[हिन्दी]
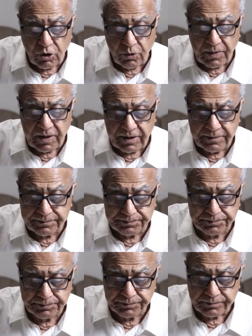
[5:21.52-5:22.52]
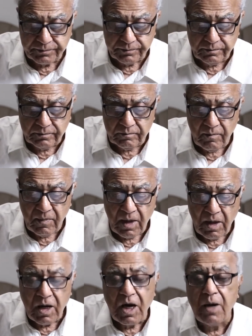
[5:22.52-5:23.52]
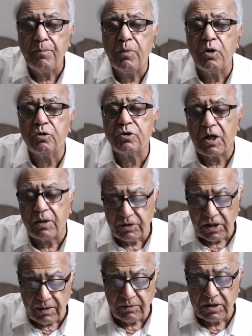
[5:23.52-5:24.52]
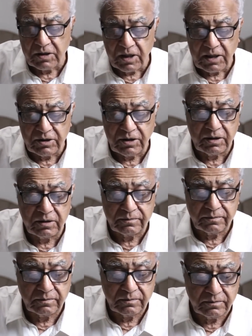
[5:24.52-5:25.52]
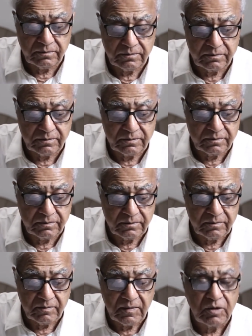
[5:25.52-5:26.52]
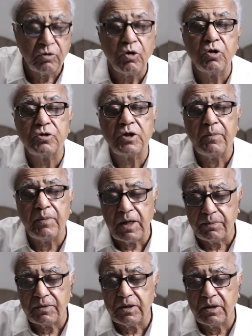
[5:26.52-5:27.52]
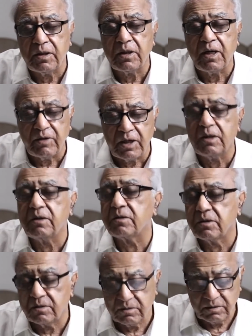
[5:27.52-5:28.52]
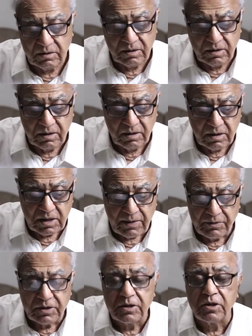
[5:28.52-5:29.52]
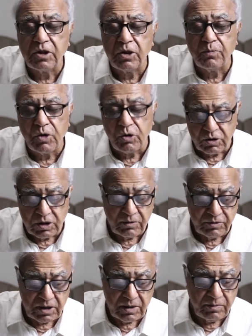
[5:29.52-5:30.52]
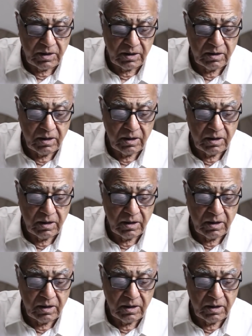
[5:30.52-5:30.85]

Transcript: तौर पर आप बहुत कामयाब नज़र आते हैं दोस्त अब आपके हवाले से आपकी ज़िंदगी बहुत कामयाब है